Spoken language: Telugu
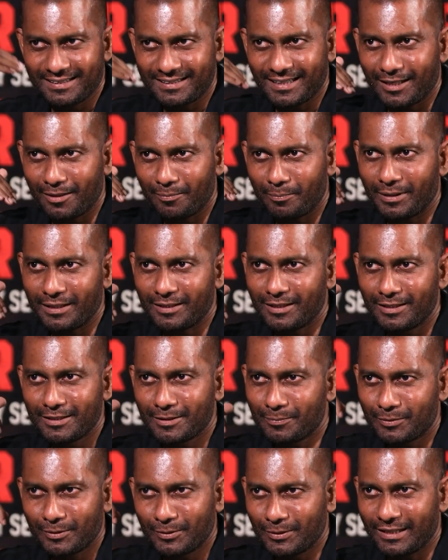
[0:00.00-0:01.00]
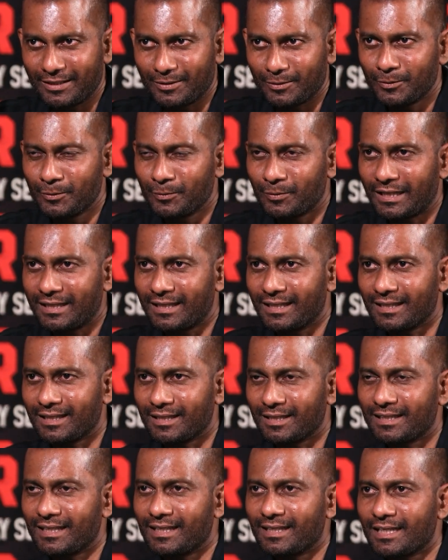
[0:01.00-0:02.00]
చాలా పెద్దలు చెప్తుంటారు అంటే
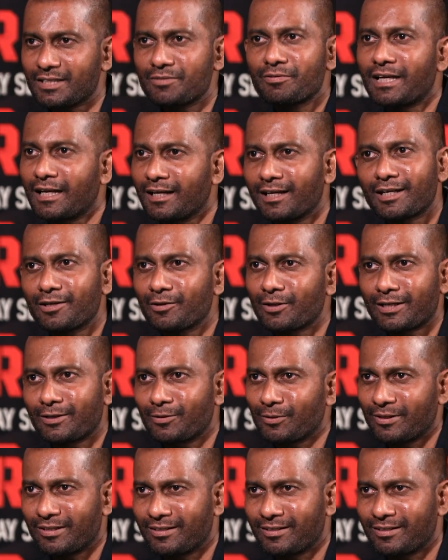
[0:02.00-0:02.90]
ఎస్వి రంగారావు గారు